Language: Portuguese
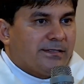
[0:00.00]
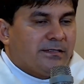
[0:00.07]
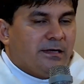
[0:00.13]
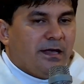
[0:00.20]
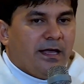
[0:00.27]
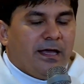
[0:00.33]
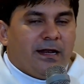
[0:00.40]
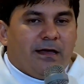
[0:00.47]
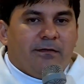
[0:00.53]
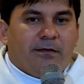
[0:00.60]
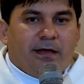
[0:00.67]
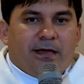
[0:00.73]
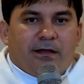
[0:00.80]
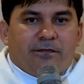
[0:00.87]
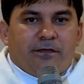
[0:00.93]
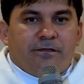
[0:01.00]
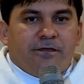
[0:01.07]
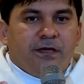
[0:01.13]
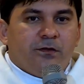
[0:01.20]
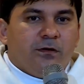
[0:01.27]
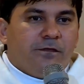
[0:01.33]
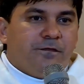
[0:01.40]
Ela, ela vivia
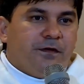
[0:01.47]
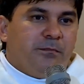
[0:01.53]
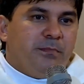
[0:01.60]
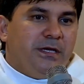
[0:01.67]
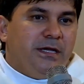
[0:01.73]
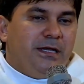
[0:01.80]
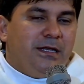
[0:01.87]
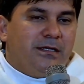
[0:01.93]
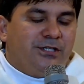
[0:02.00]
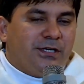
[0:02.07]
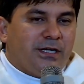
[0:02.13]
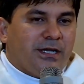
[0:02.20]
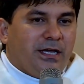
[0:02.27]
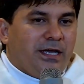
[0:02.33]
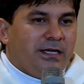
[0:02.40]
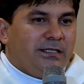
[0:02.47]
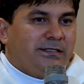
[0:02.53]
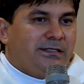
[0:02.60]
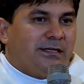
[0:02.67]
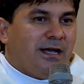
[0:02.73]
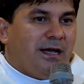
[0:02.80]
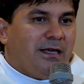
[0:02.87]
numa família de
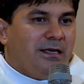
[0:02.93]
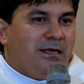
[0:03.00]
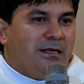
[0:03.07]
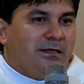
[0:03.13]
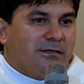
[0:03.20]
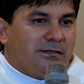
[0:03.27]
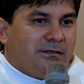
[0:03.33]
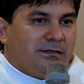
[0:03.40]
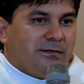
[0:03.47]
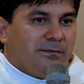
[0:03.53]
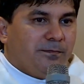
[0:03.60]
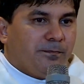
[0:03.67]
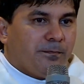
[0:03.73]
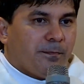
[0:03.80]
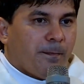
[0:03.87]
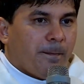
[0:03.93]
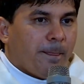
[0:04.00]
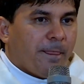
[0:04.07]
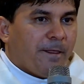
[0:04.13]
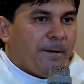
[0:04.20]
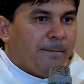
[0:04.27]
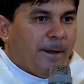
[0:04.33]
reis, rainhas,
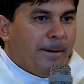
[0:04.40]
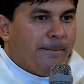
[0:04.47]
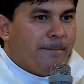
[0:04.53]
né?